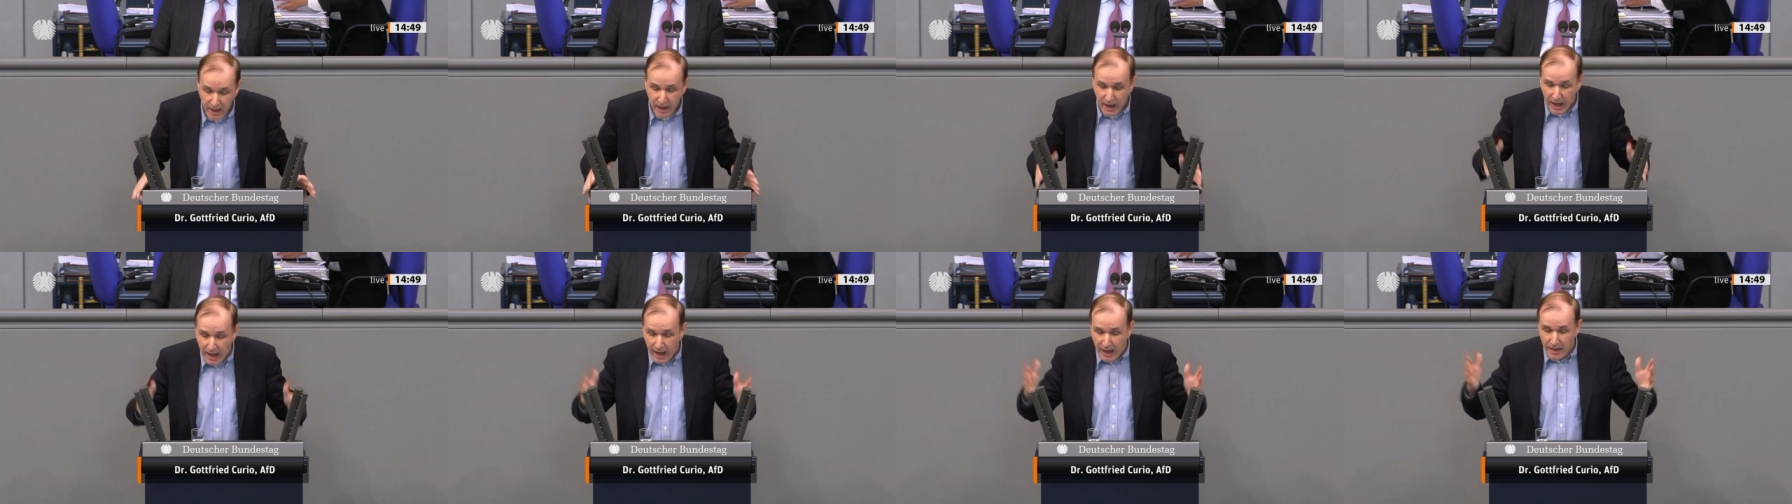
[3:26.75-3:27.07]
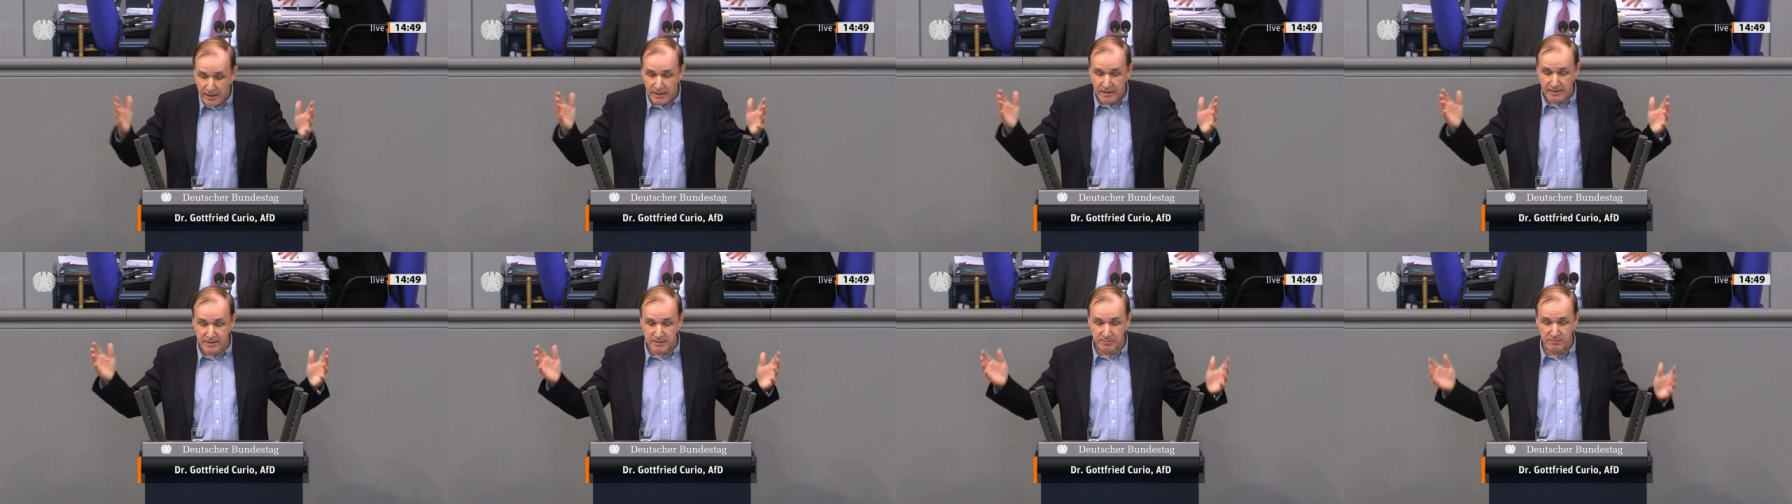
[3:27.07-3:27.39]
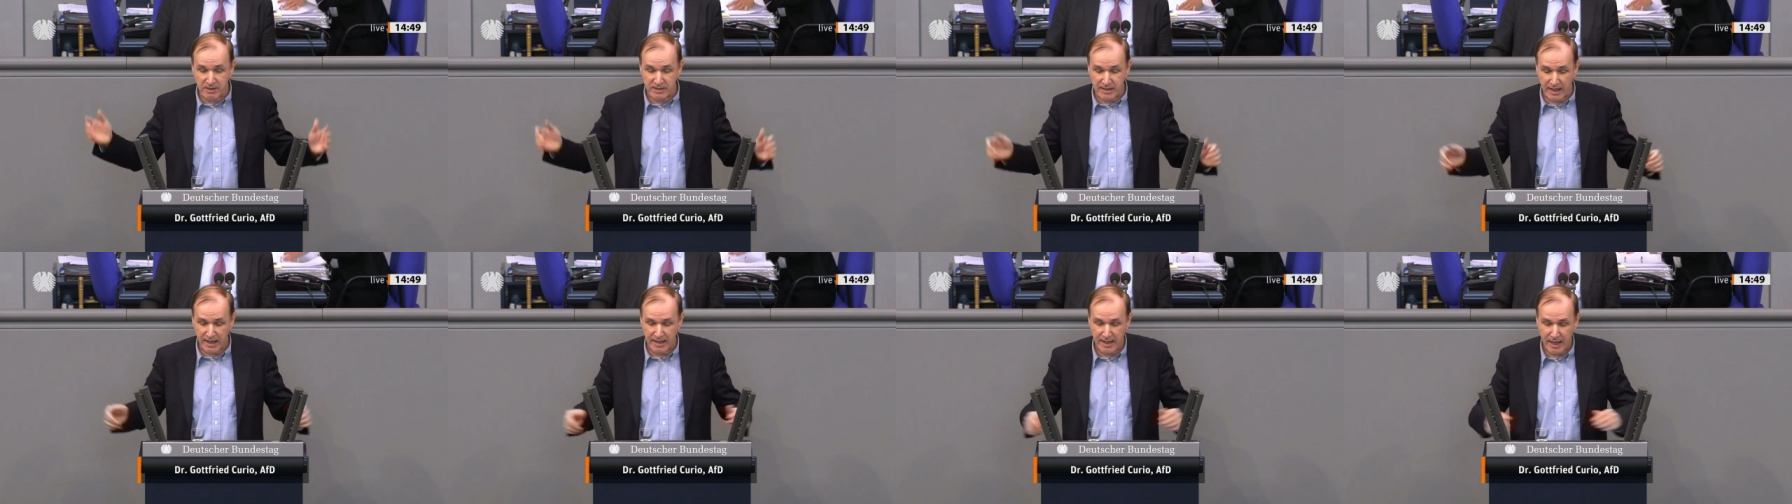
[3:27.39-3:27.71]
alles
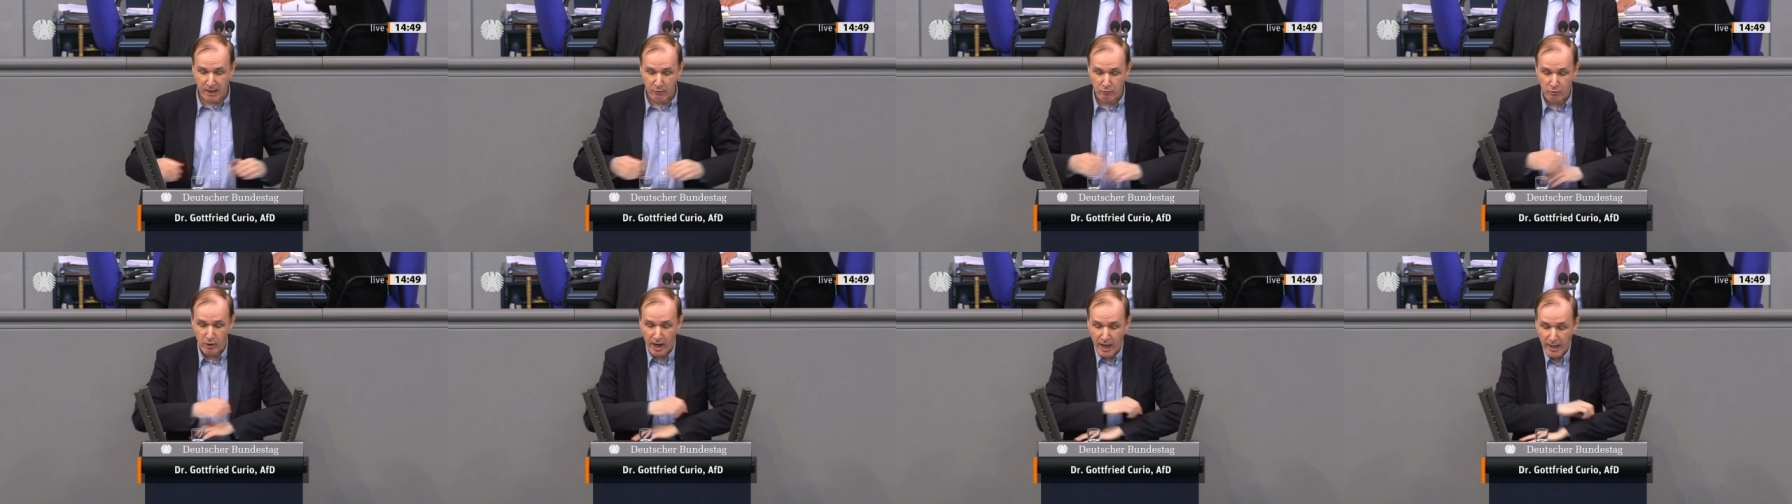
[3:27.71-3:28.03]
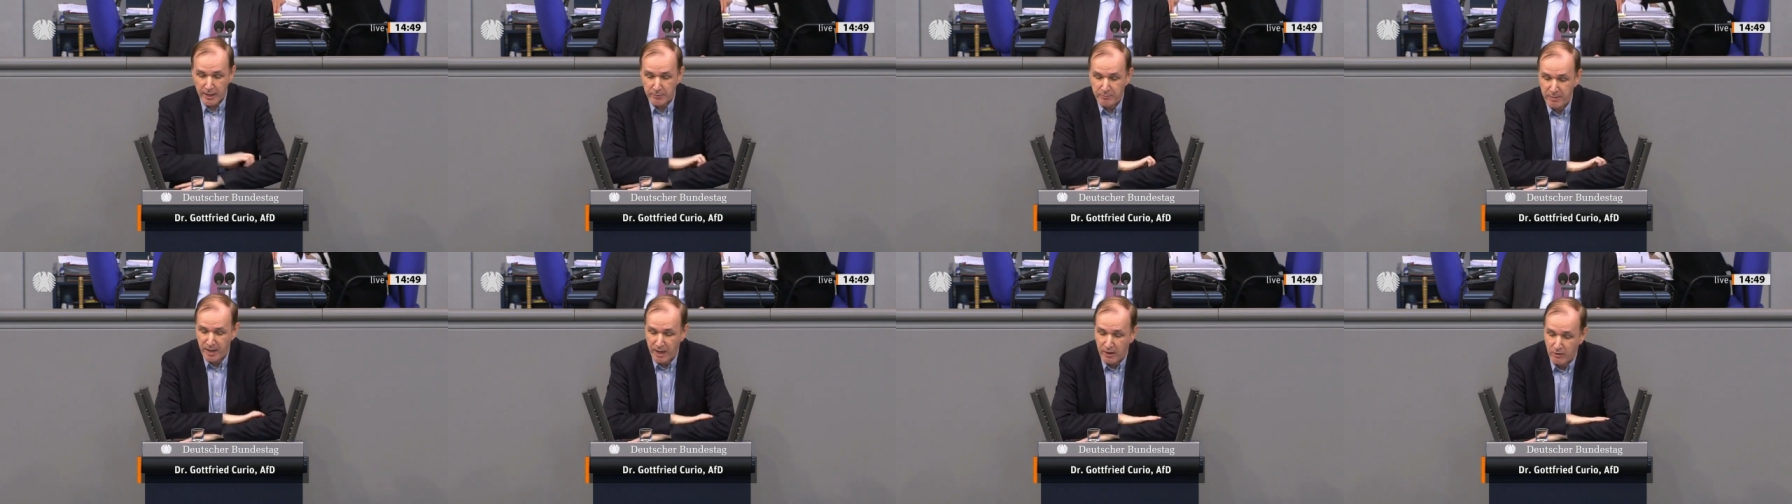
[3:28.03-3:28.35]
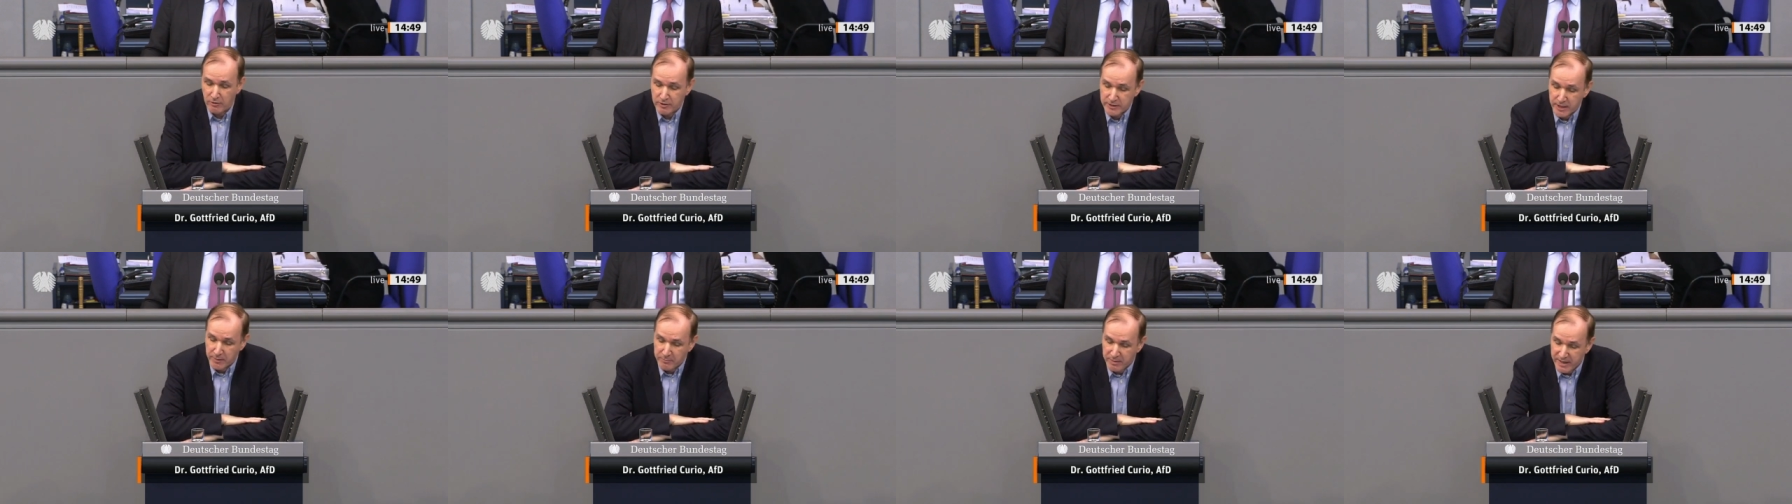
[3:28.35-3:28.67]
mit Allahu Akbar
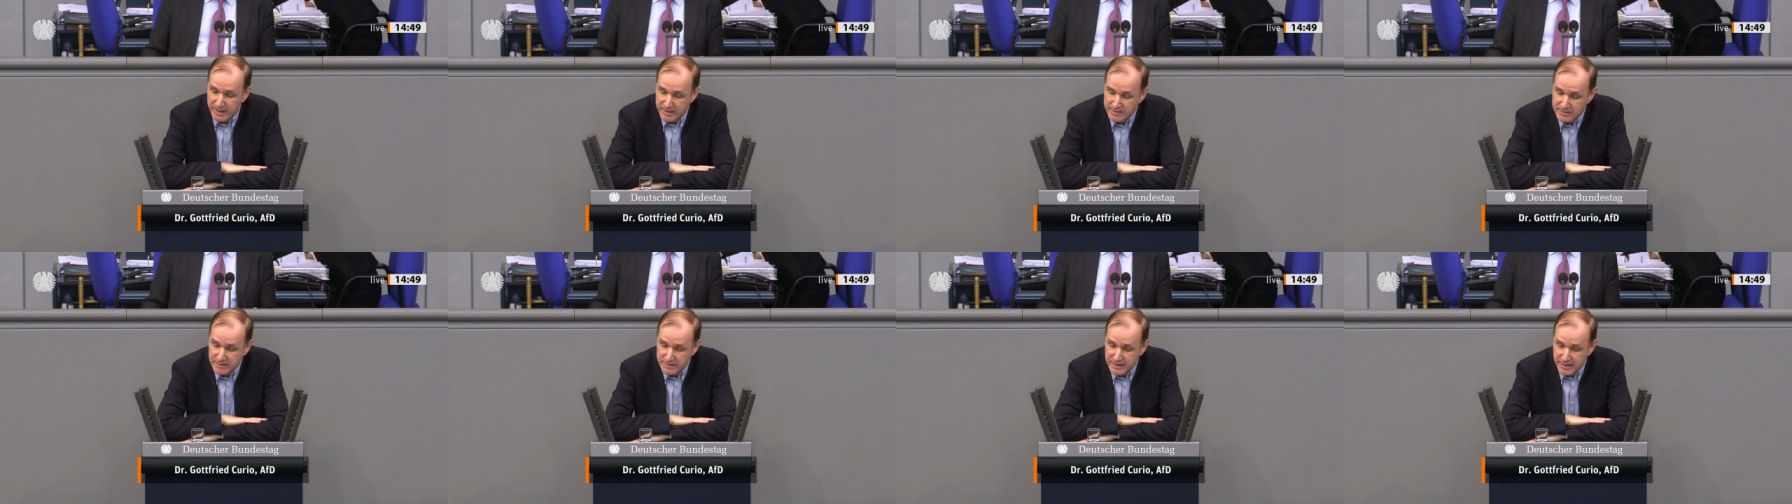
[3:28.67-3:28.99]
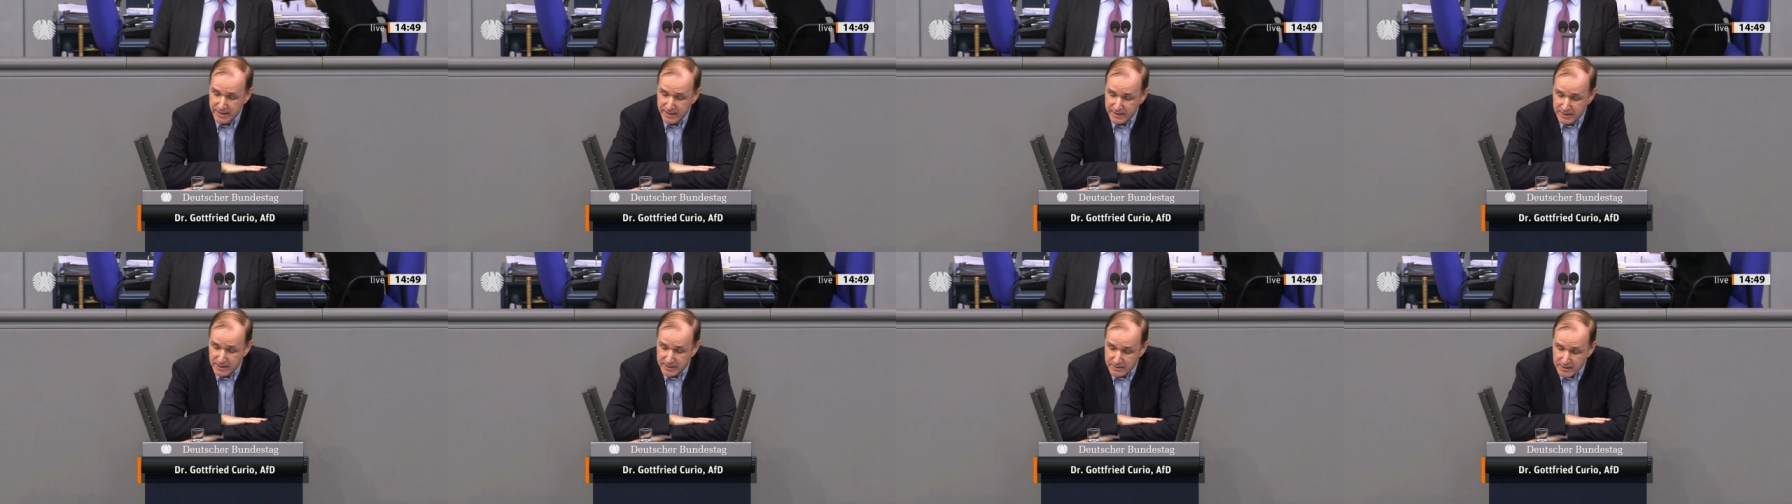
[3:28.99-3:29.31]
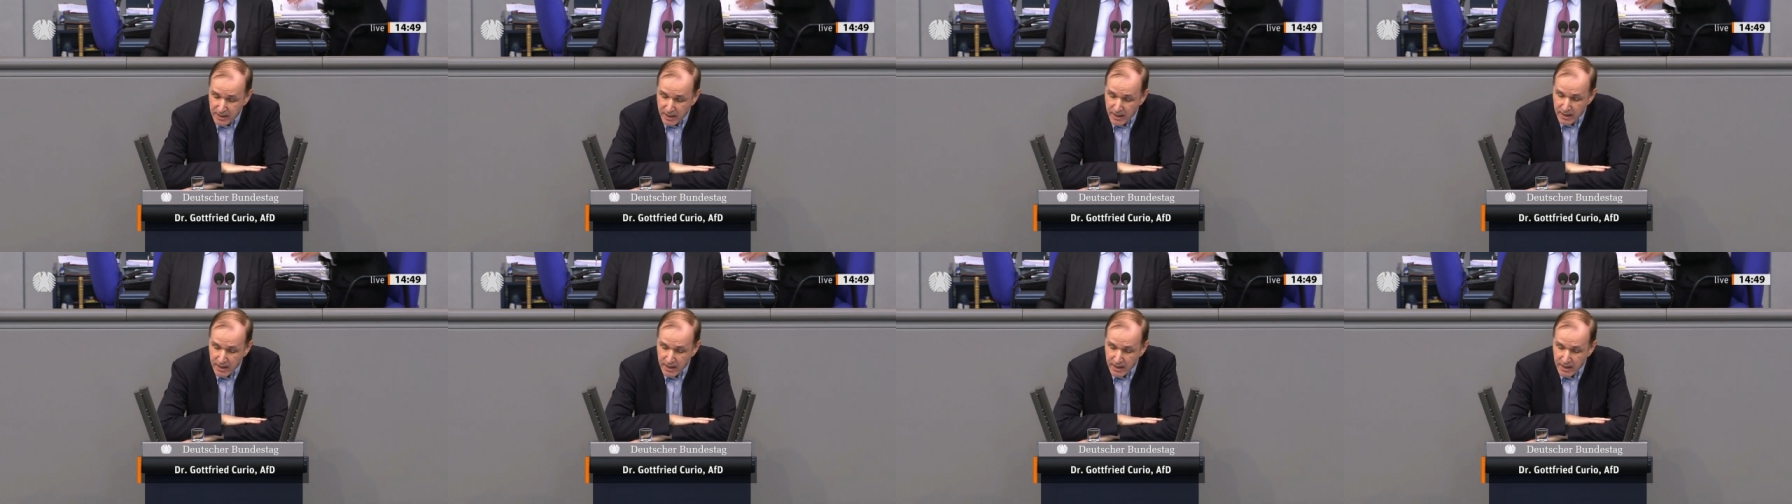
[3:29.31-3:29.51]
und Gebetsteppich.